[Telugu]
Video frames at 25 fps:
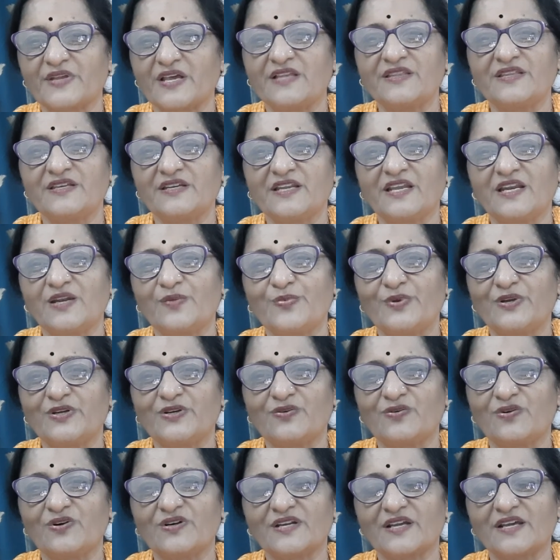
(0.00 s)
అది
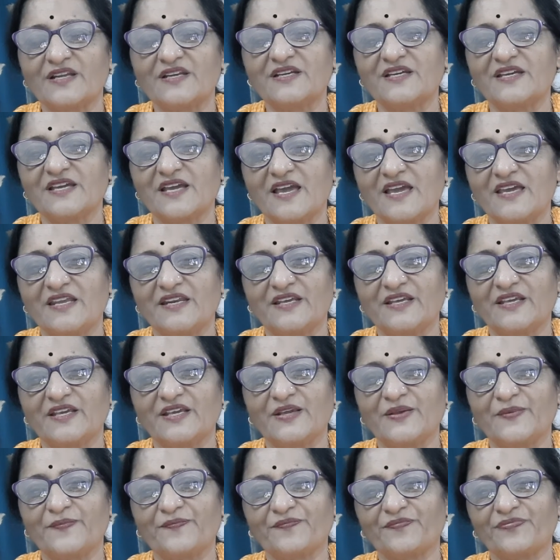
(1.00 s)
నిలబెట్టుకోవటానికి ఆయనకి
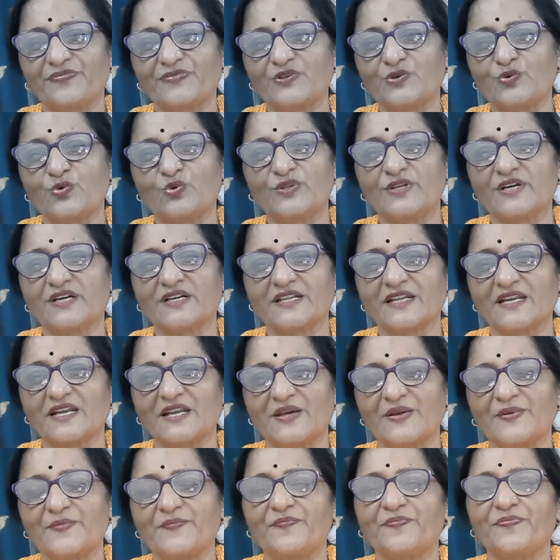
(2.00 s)
కుదరటల్లా